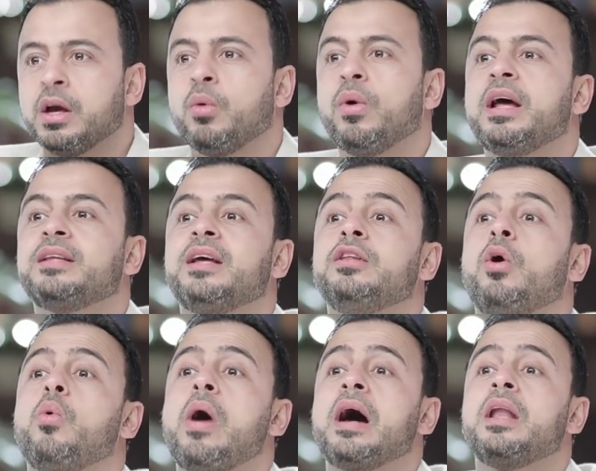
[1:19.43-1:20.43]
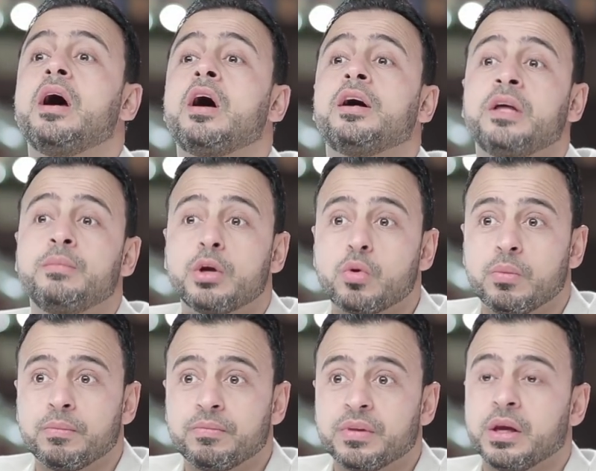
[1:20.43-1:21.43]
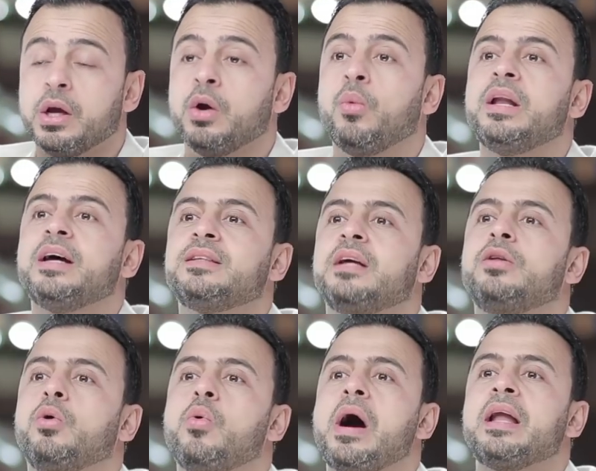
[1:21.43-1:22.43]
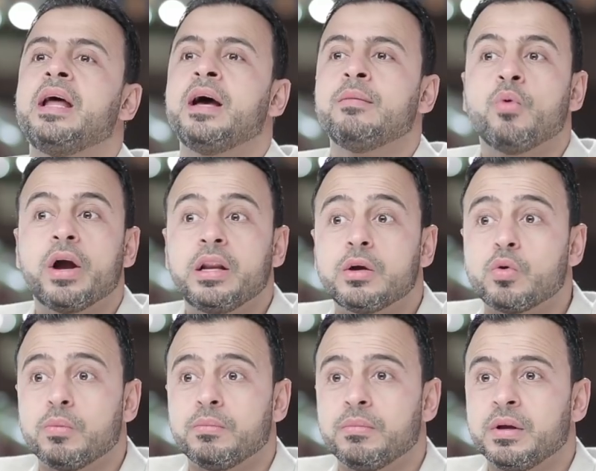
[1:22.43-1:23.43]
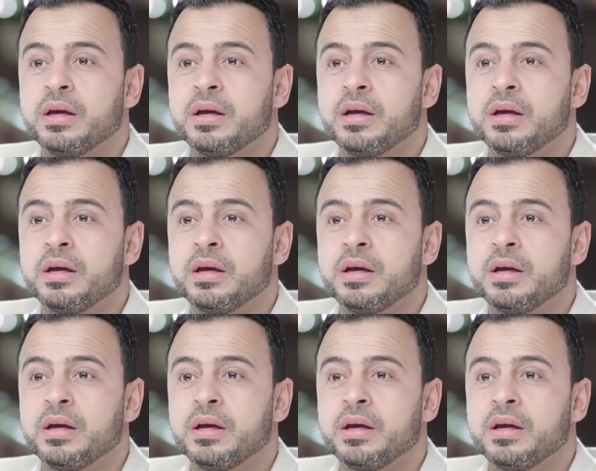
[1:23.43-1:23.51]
ولا تدعوا على خدمكم ولا تدعوا على اموالكم